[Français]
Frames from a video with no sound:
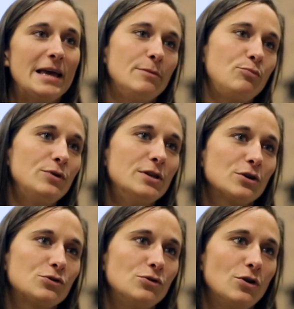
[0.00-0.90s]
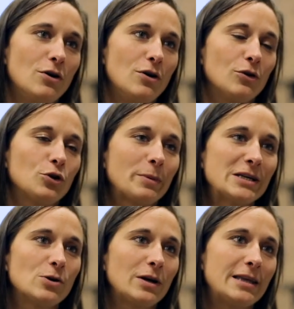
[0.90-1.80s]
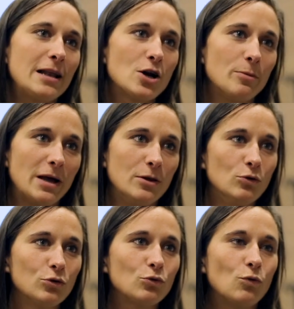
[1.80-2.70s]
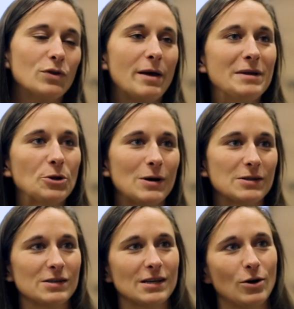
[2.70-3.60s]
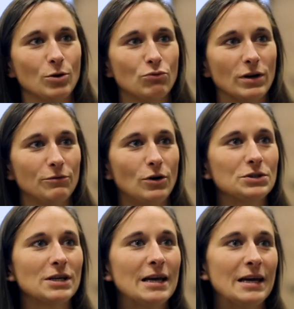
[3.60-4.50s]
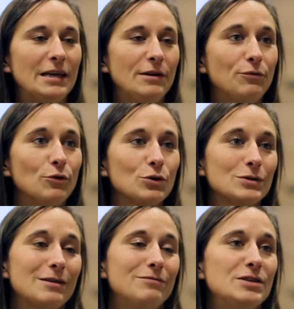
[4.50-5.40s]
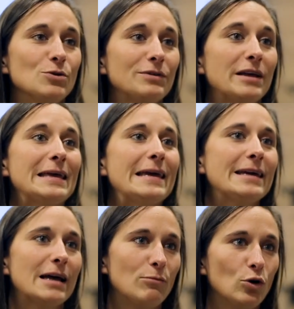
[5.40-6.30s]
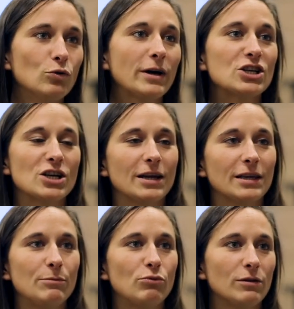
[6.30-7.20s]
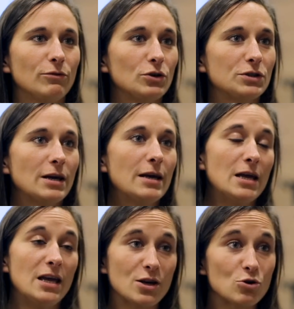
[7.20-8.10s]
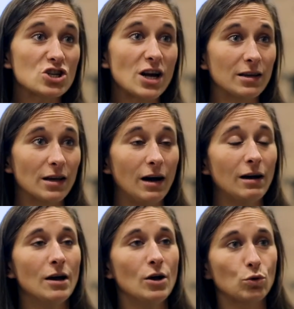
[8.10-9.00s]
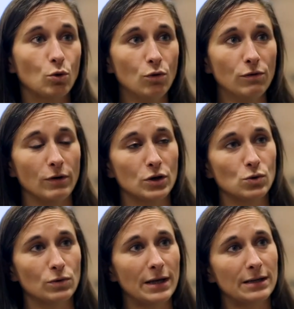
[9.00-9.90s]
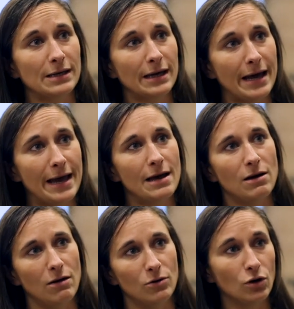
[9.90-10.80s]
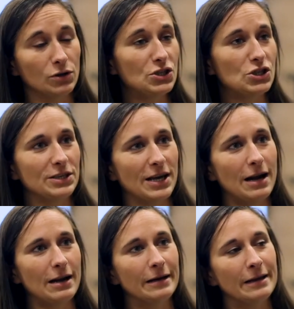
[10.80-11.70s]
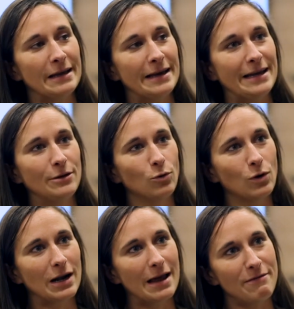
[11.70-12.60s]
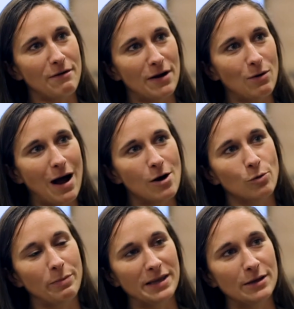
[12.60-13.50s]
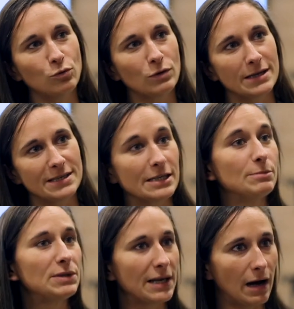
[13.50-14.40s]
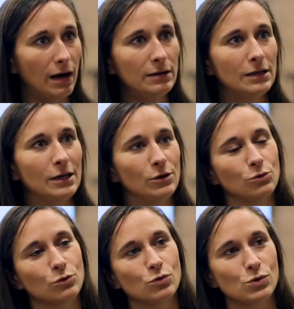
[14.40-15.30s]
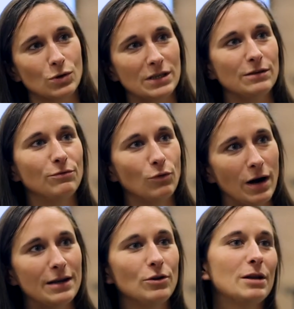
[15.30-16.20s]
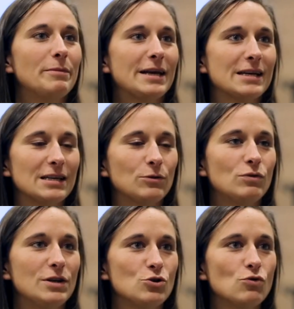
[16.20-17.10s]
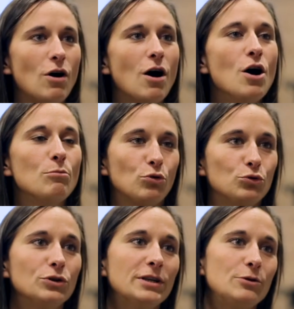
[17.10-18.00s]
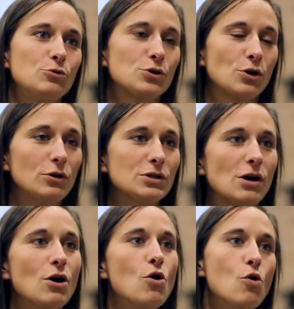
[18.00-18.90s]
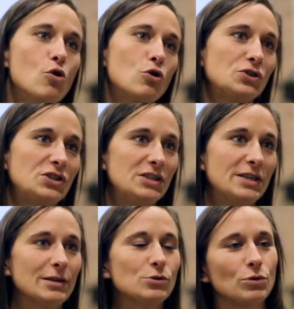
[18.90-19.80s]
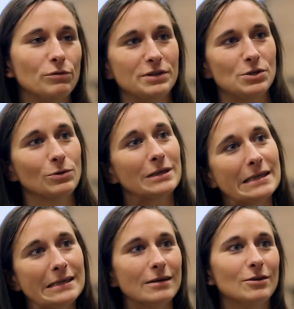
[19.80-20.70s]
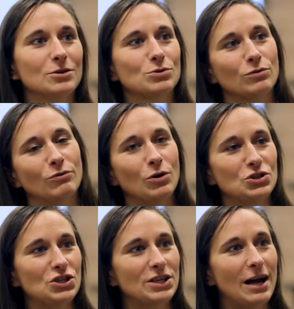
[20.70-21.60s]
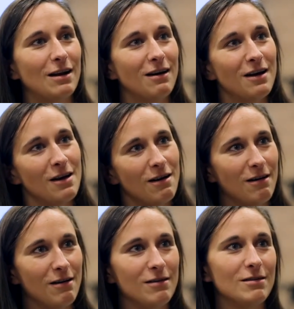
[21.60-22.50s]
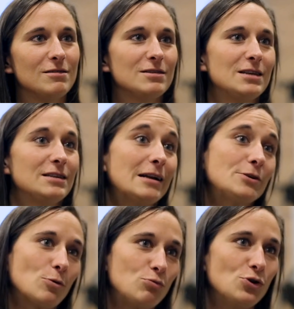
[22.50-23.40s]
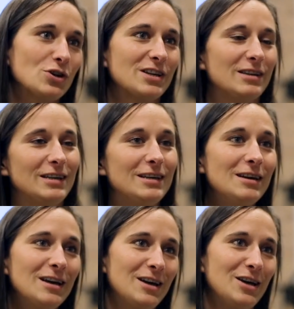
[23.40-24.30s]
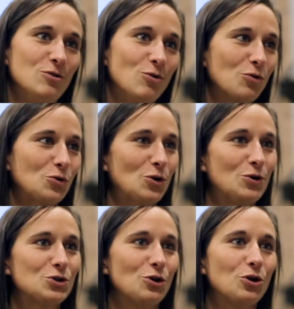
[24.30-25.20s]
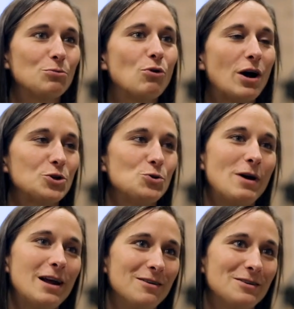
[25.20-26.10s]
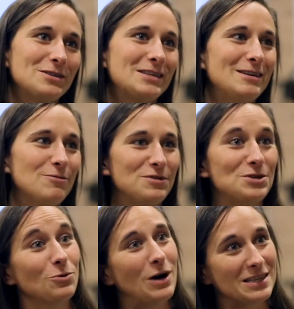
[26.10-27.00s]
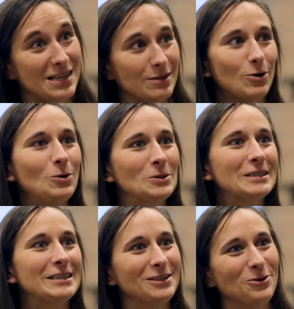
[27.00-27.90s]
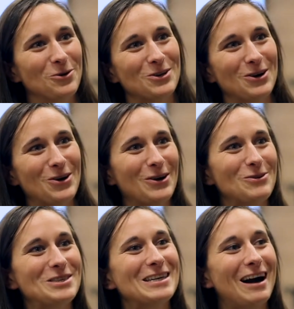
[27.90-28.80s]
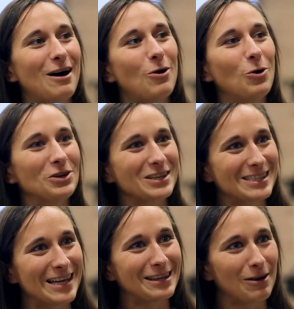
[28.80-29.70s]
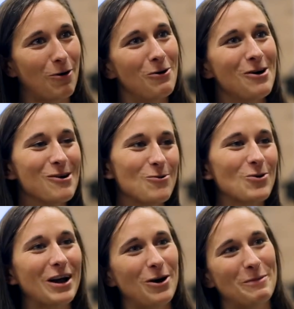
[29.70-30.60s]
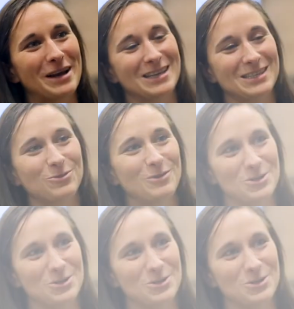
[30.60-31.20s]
Et puis dans une entreprise de retail comme la nôtre, où on a 1350 points de vente, il faut que cette vision vienne également nourrir chacun des points de vente et que chacun trouve son intérêt dans le digital digital. Et donc là, il va falloir accompagner toutes les équipes terrain, donc tous ceux qui vont aller dans les magasins tous les jours, pour donner du sens au quotidien sur une vision qui, euh, grand digital, euh, s'étale sur plusieurs années. Et nous, en l'occurrence, dans notre plan actuel, euh, c'est une vision à 7 ans. Donc réussir à rendre 7 ans concrets en magasin tous